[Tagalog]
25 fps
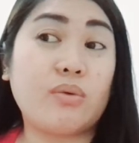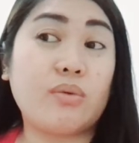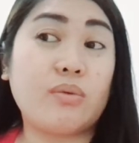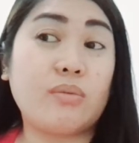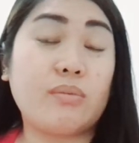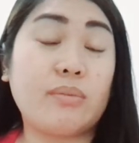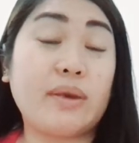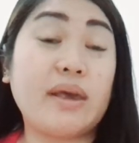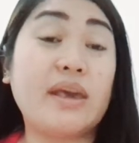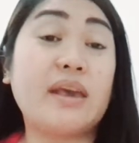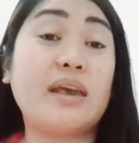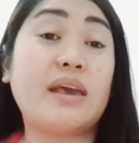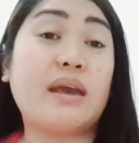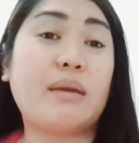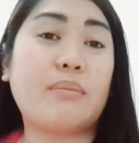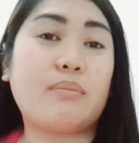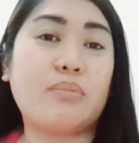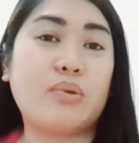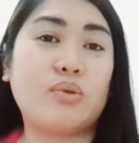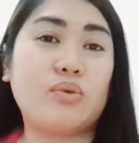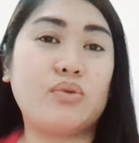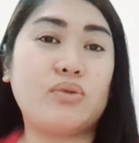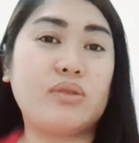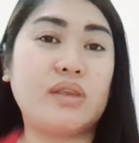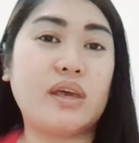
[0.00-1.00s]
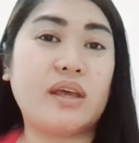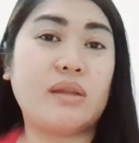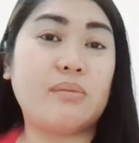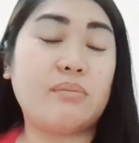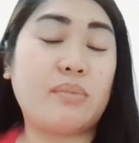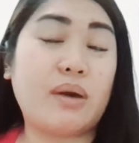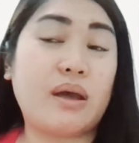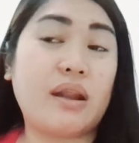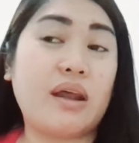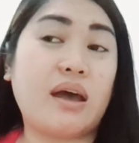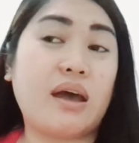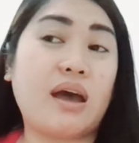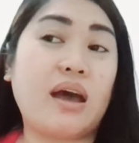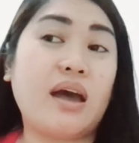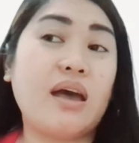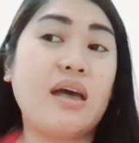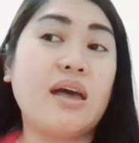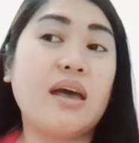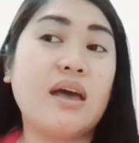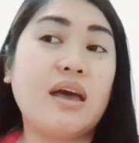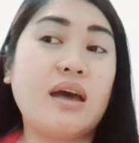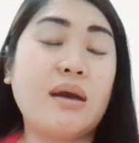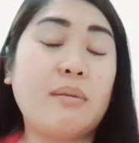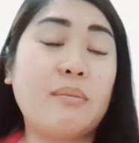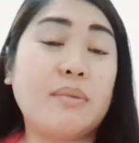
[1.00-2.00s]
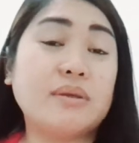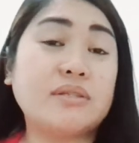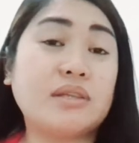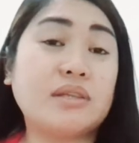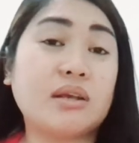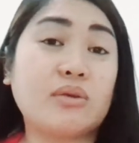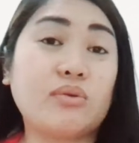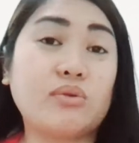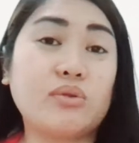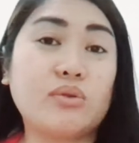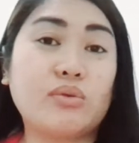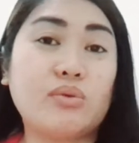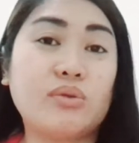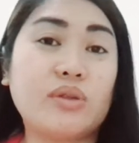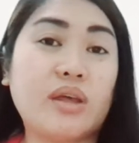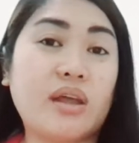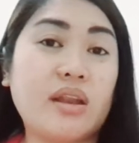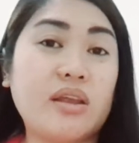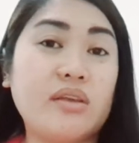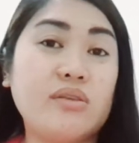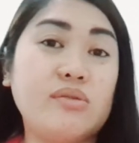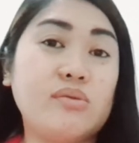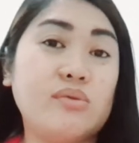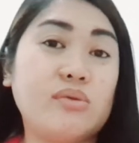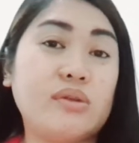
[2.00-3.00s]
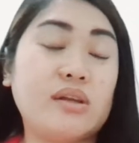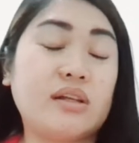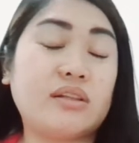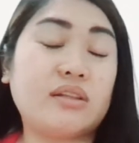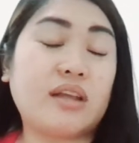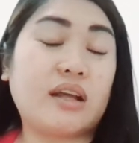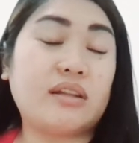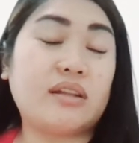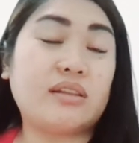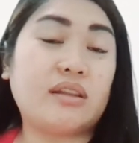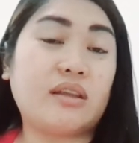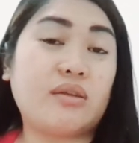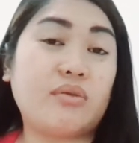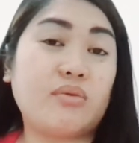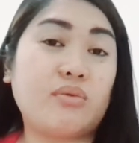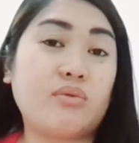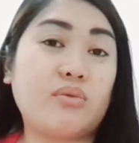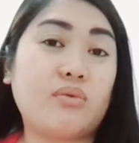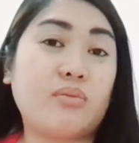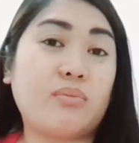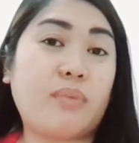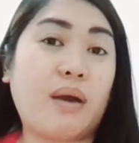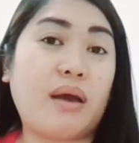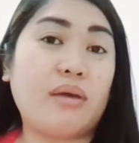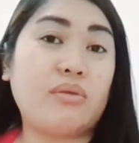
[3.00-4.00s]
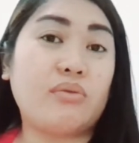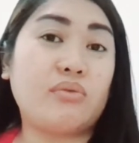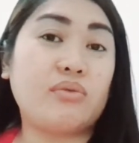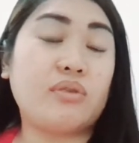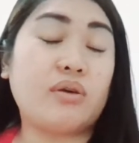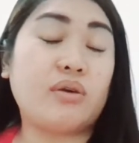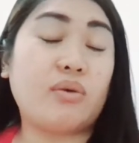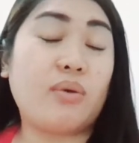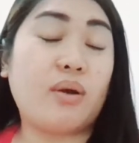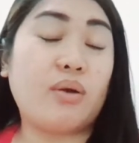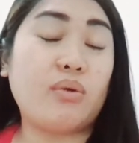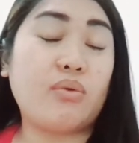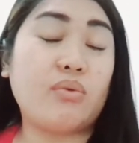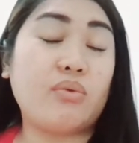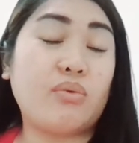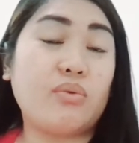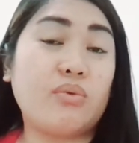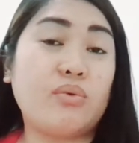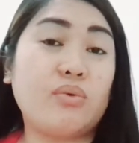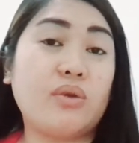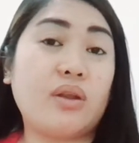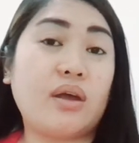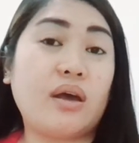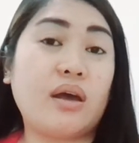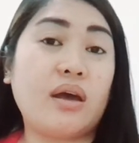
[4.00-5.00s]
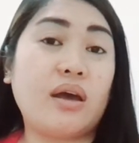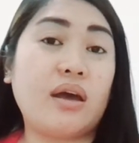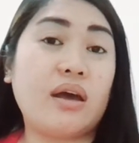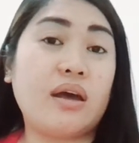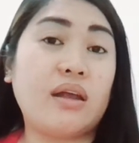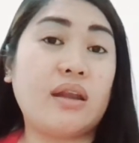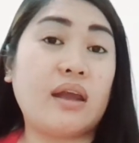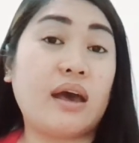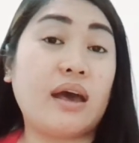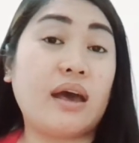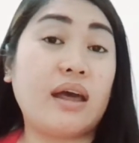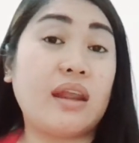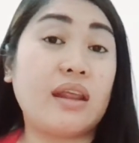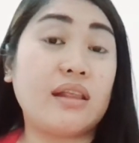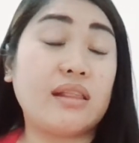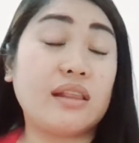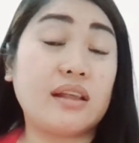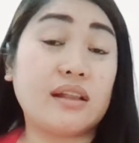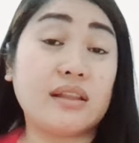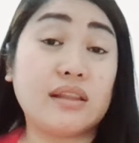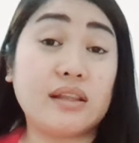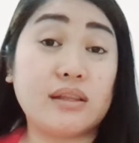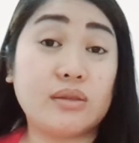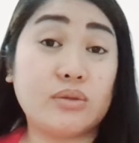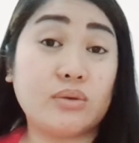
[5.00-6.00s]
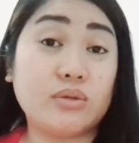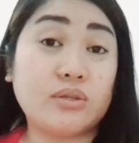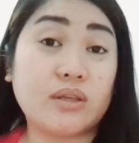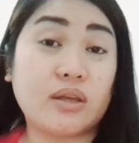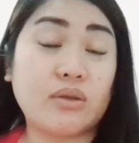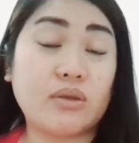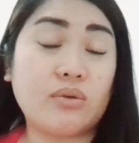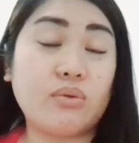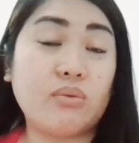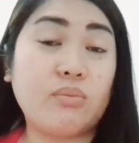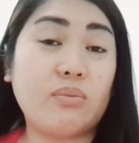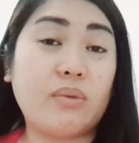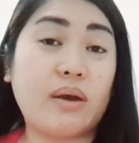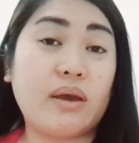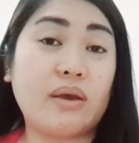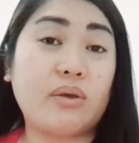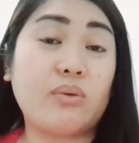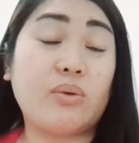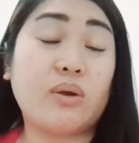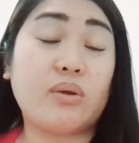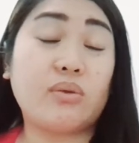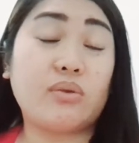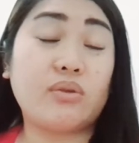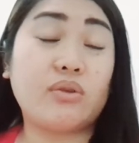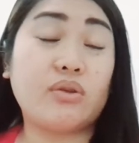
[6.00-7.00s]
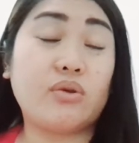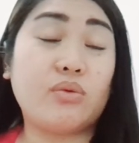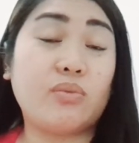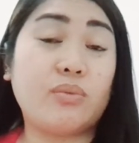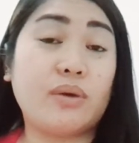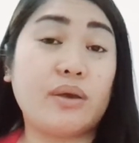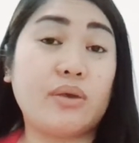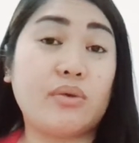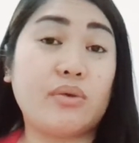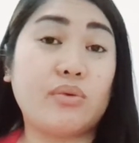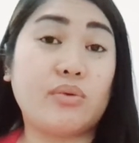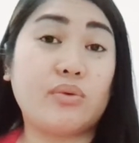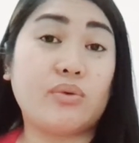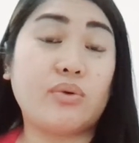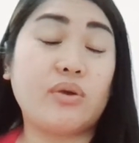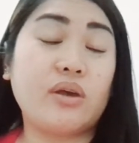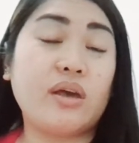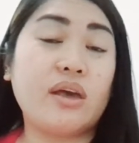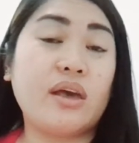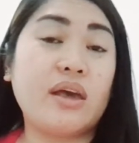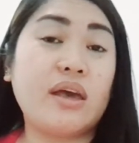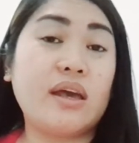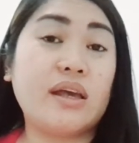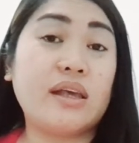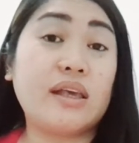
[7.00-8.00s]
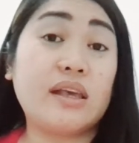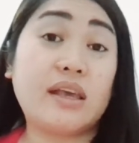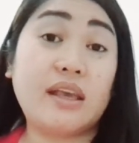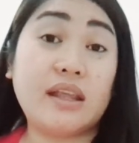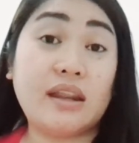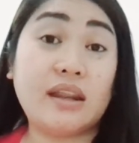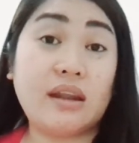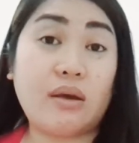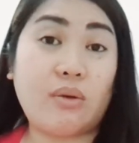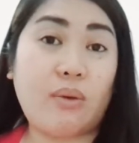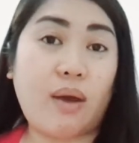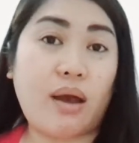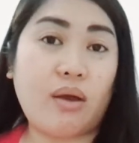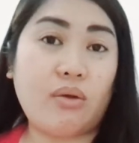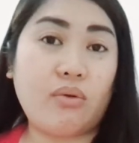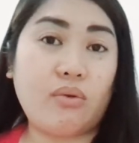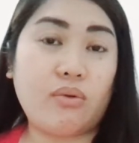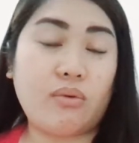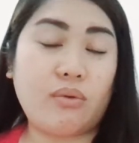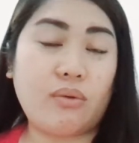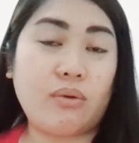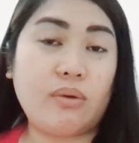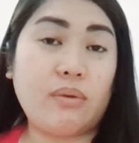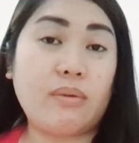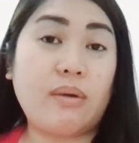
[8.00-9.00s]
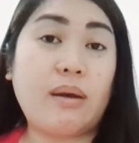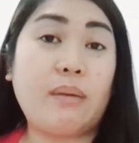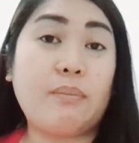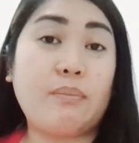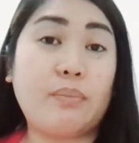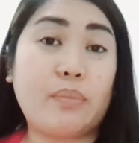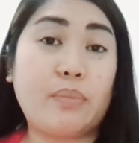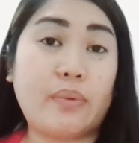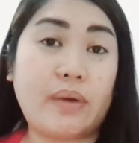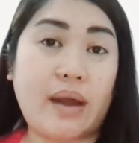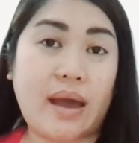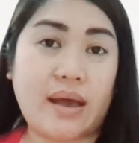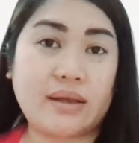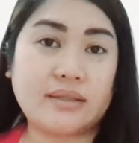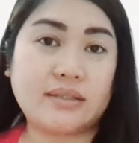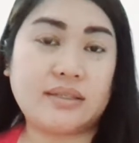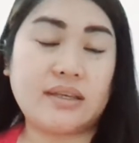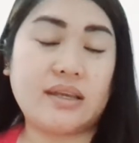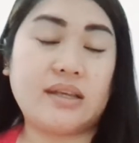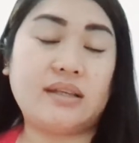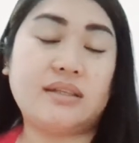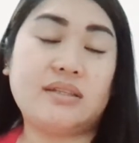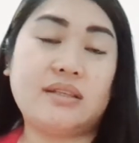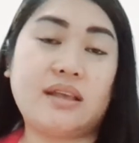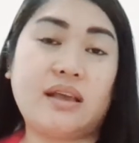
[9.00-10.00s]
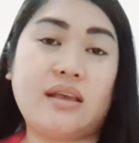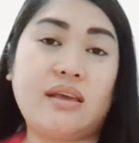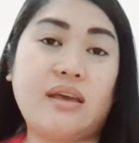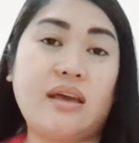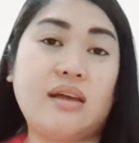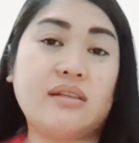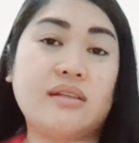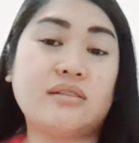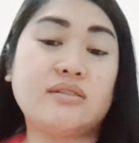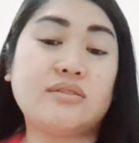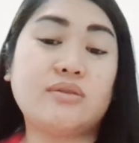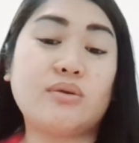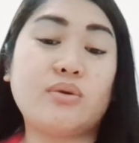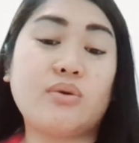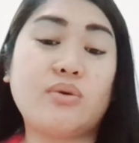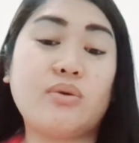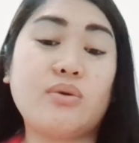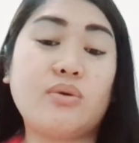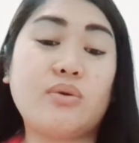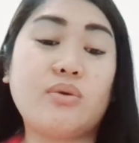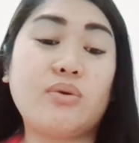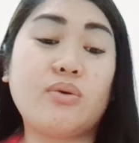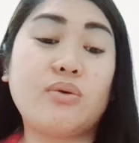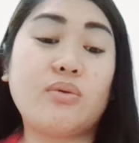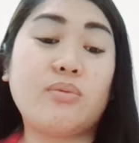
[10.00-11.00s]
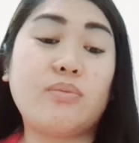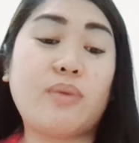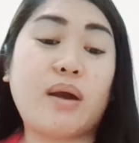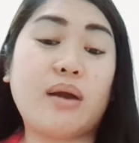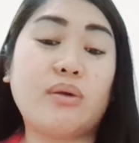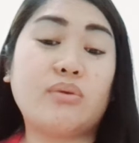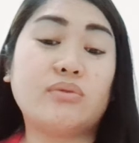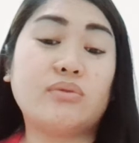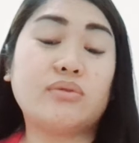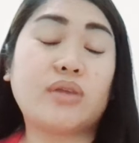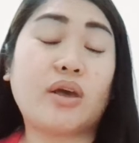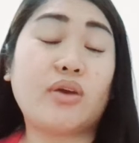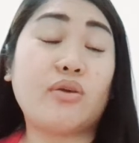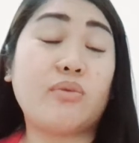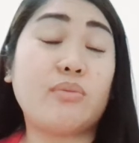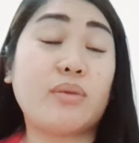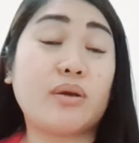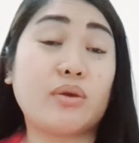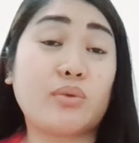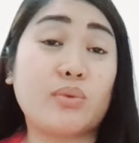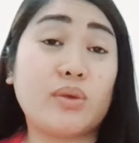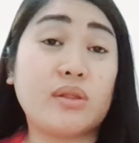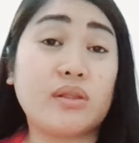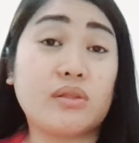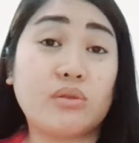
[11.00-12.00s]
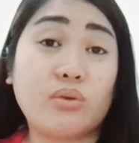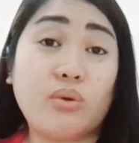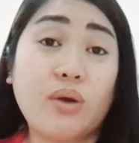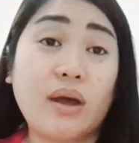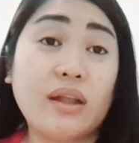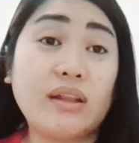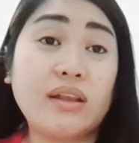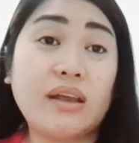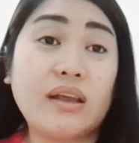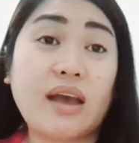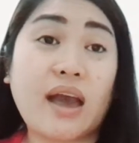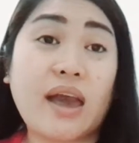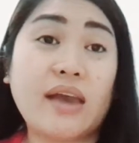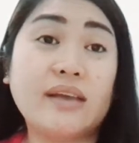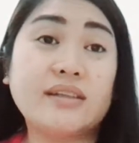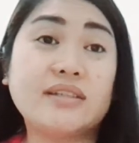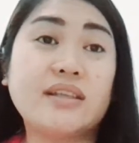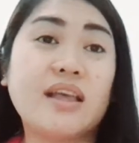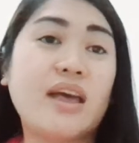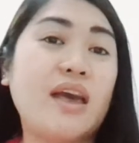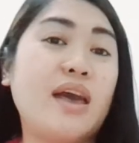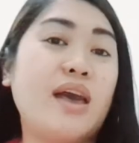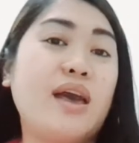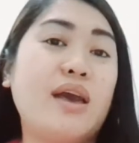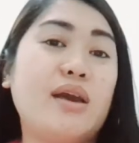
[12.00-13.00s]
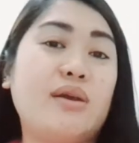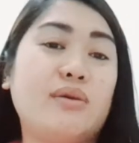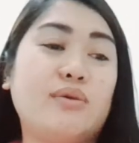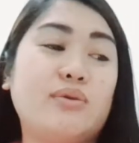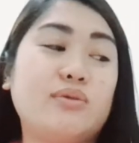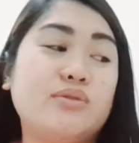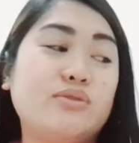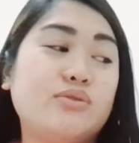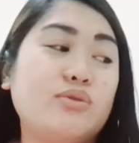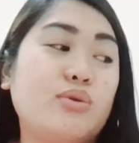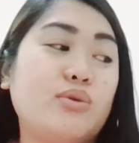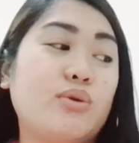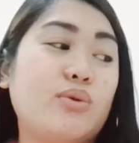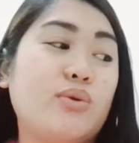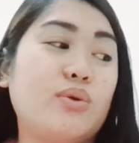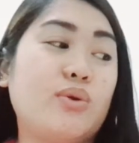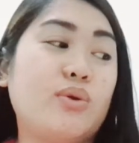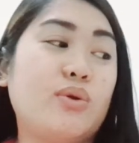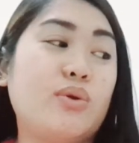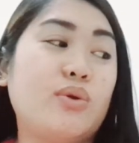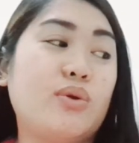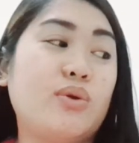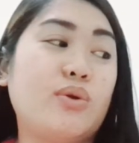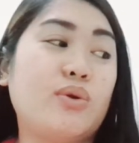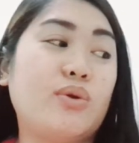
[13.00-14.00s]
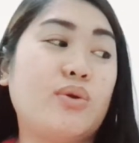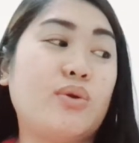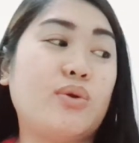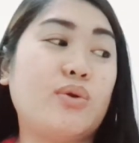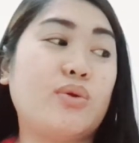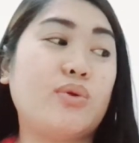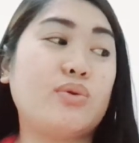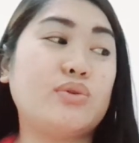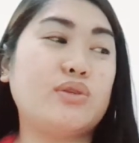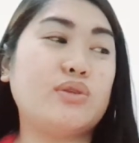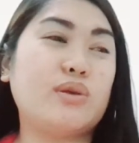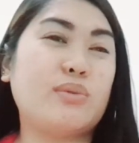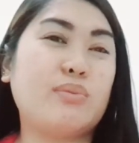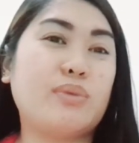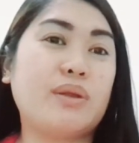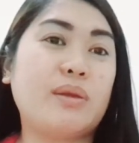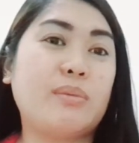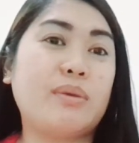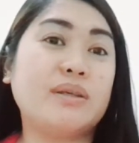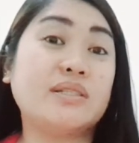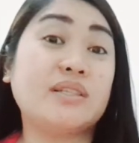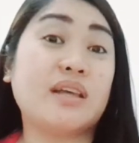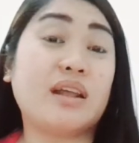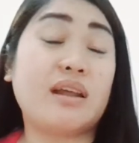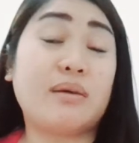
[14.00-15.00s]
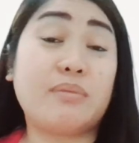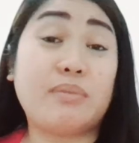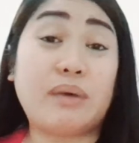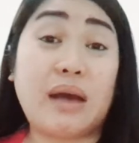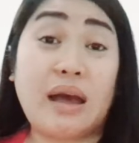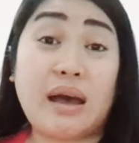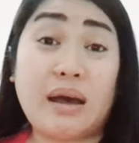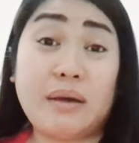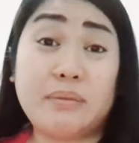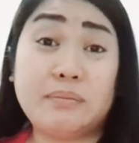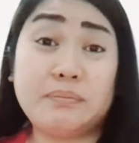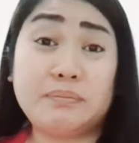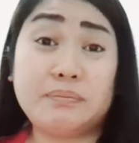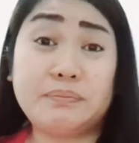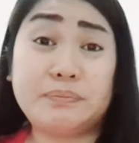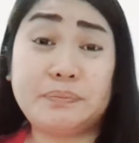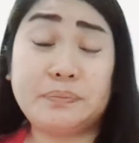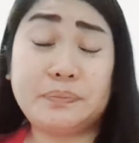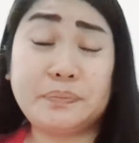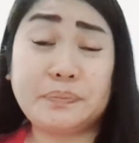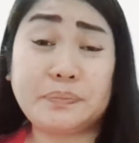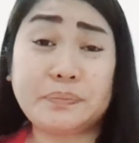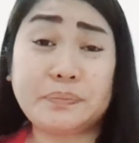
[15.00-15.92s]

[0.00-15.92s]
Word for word: may i-upload din para masagot ko na rin yung nagtatanong kung paano daw ako uh, nakarating dito sa Dubai, kung ano daw ba yung ginawa kong process. Ayan. So, bago tayo magkwentuhan guys, gusto kong, siyempre masarap, um,